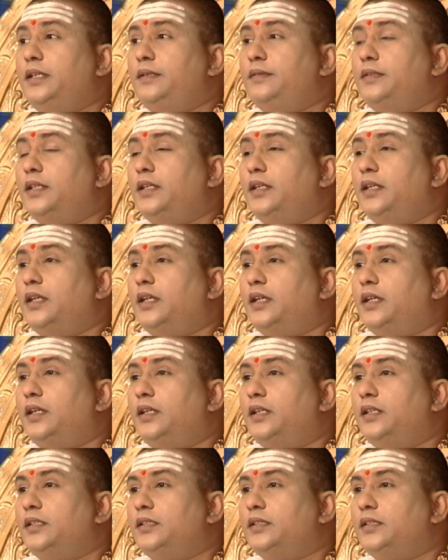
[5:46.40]
ఈ విధంగా
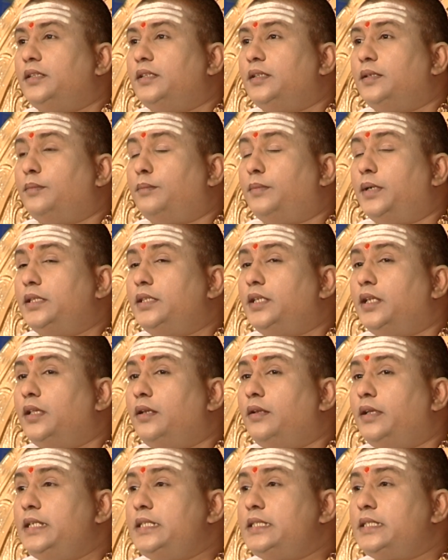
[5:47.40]
మంత్రాలు
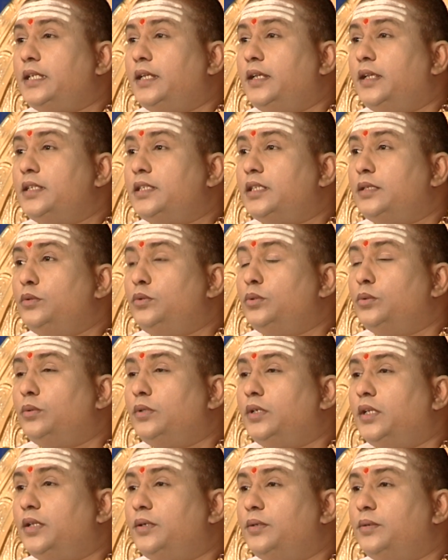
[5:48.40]
అయిష్టంగా చదువుతూ
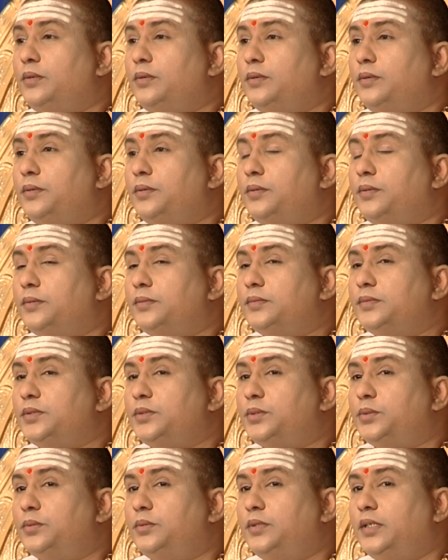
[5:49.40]
ఉన్నారో
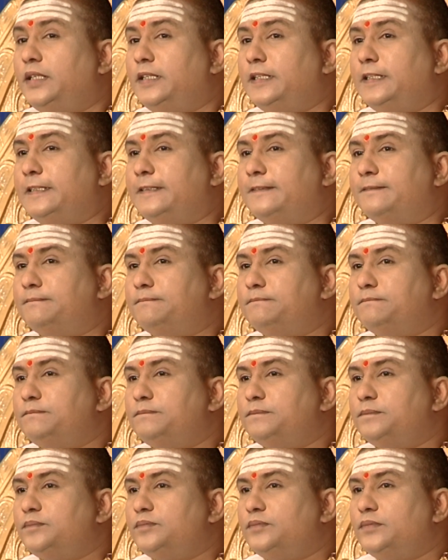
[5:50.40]
చూడండి
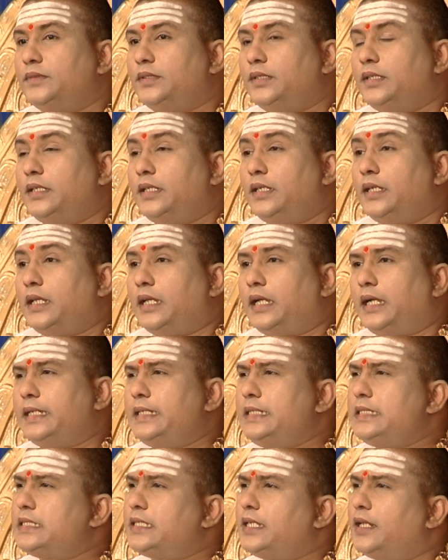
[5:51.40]

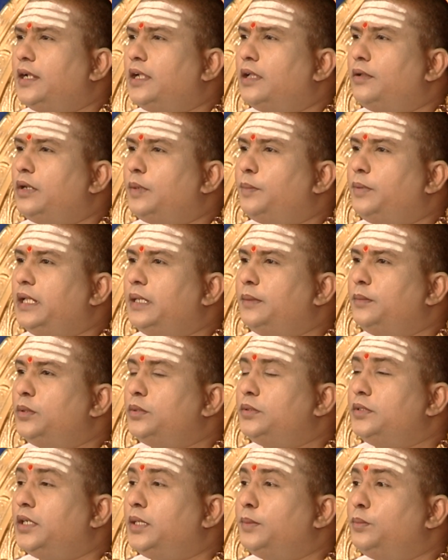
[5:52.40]
అయిష్టంగా ఉన్నప్పుడు
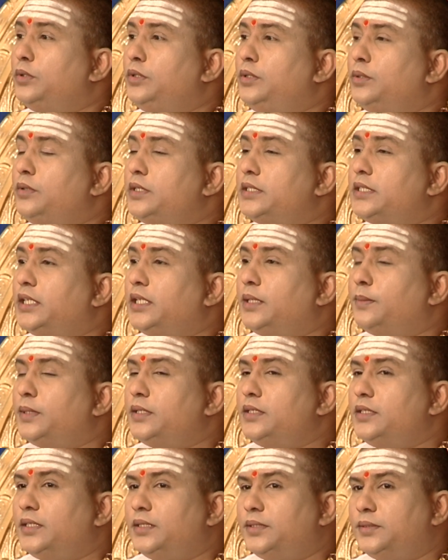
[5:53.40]
ఏమవుతుందంటే బుద్ధి కూడా సరిగా
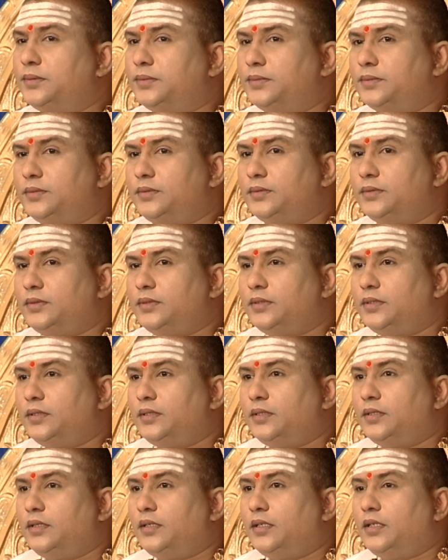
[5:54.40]
పనిచేయదు
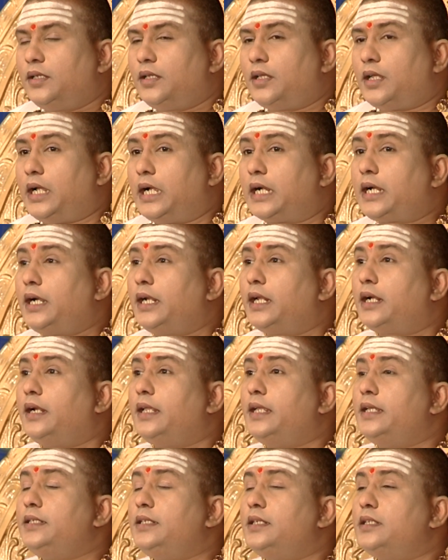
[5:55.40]
అక్కడక్కడ
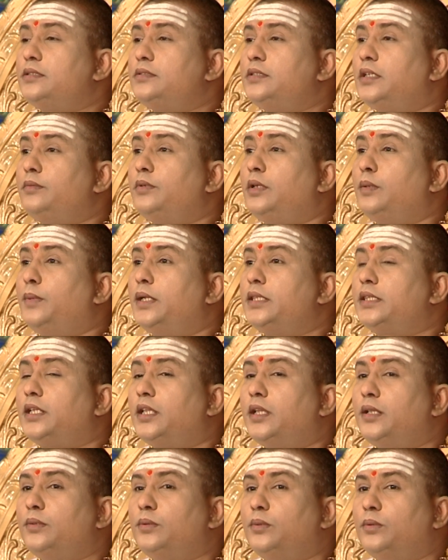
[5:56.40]
ఏం చేస్తుందంటే వాళ్ళు
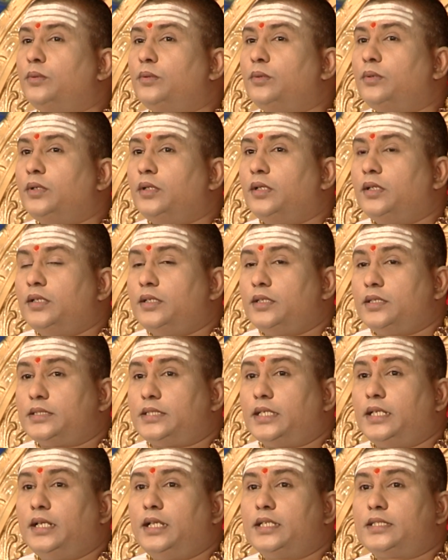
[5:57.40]
మంత్రాలు
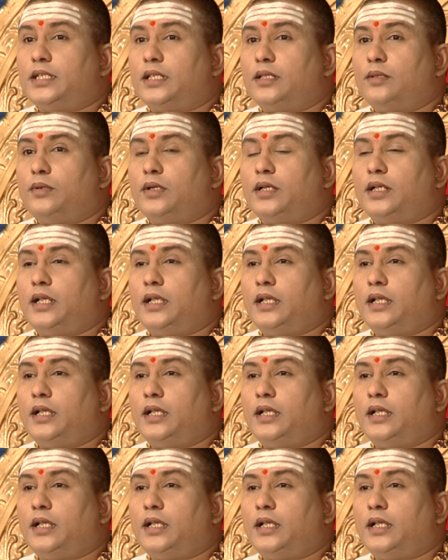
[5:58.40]
సరిగా చదవక